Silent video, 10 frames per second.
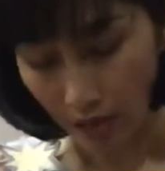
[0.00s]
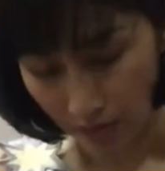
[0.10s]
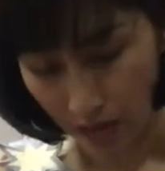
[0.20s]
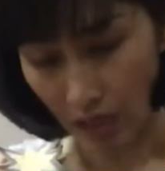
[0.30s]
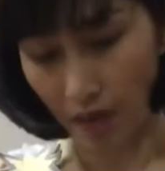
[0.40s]

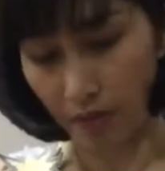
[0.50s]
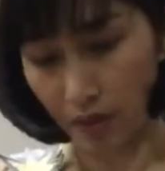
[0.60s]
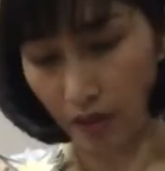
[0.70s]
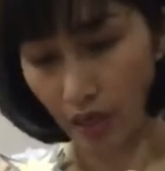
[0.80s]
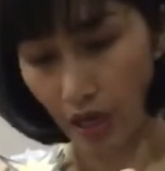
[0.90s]
MCM
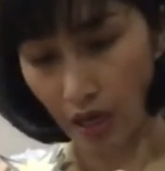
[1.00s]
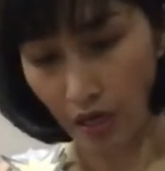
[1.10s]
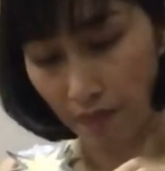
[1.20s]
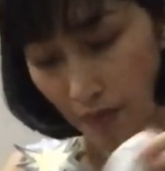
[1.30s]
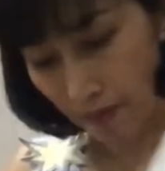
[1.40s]
เลยนะคะอัน
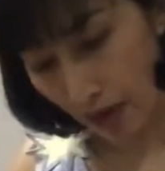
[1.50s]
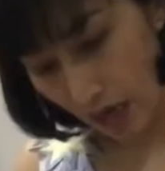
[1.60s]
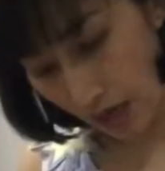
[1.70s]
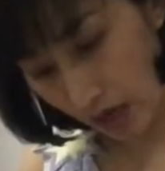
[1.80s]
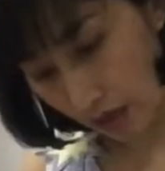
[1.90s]
นี้เป็นใบแร